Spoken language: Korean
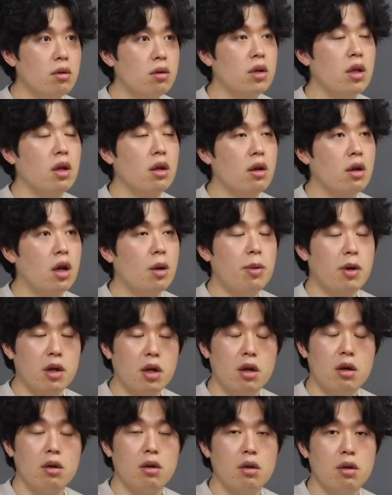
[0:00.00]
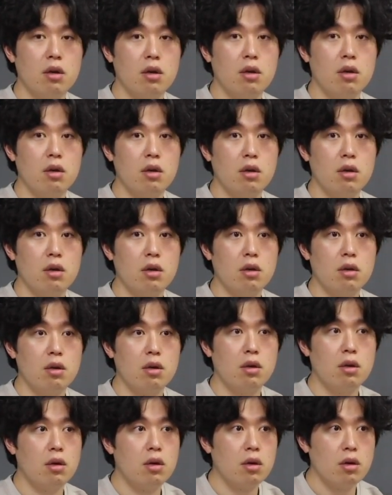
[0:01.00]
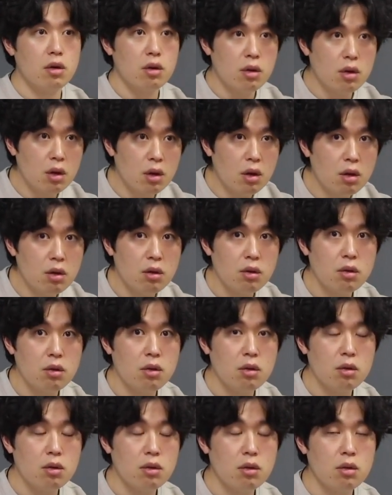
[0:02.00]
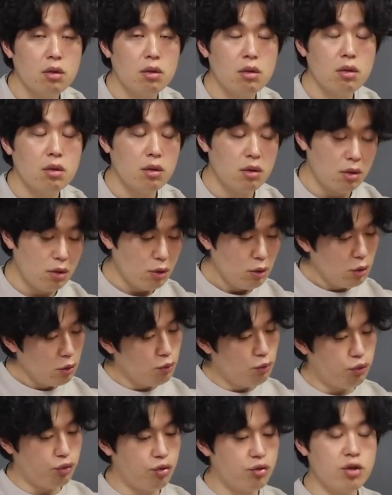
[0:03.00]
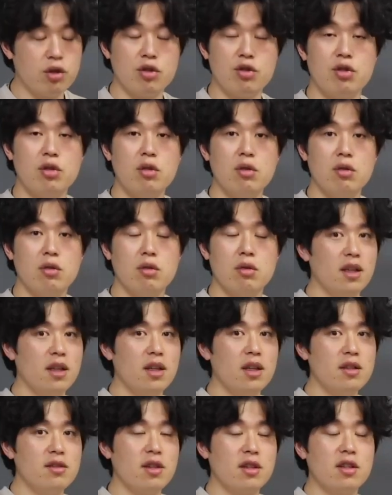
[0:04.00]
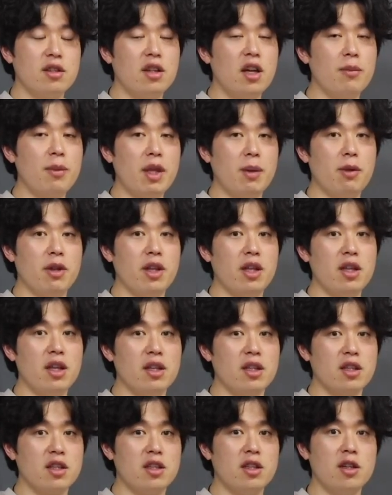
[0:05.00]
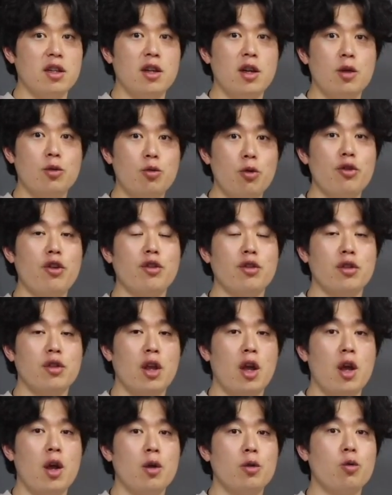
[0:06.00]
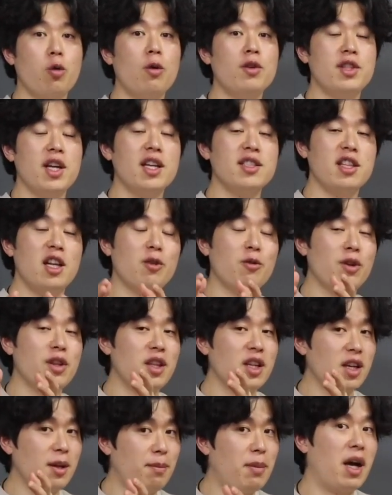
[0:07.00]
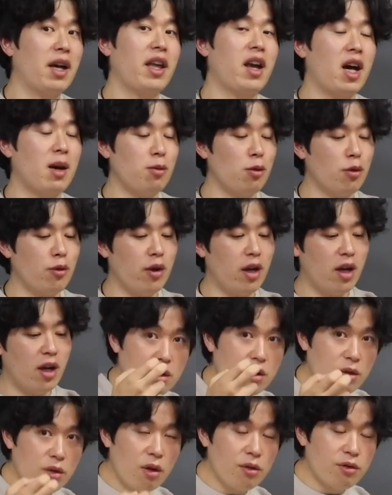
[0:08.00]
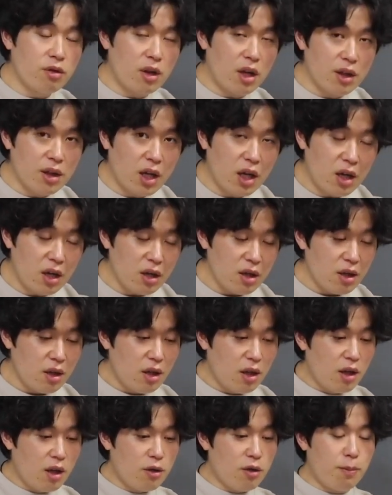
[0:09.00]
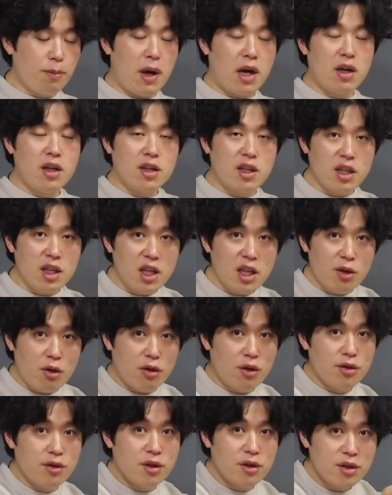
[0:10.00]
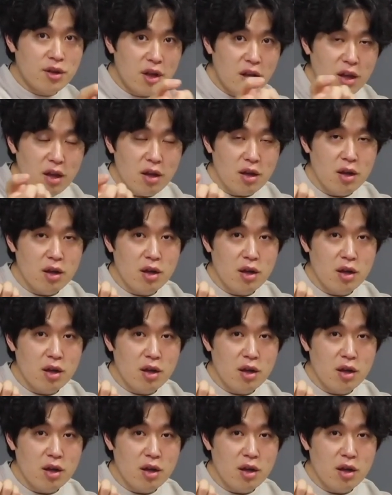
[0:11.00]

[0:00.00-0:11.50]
그래 가봐라. 아, 얘 예. 무슨 일이지? 자, 그 다음에 이번에는 그 소년 동생이 살고 있는 그 방에 가본 거야. 형 들어간다. 그래서 방을 끼잉 열었는데